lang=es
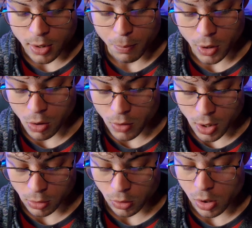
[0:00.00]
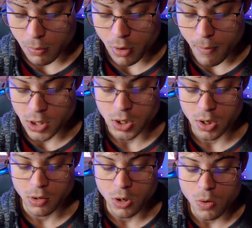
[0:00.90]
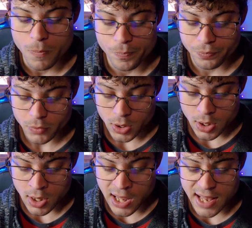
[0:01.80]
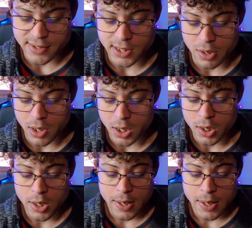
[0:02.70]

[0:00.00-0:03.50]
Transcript: después lo voy a tocar un poco más en review. Así que bien.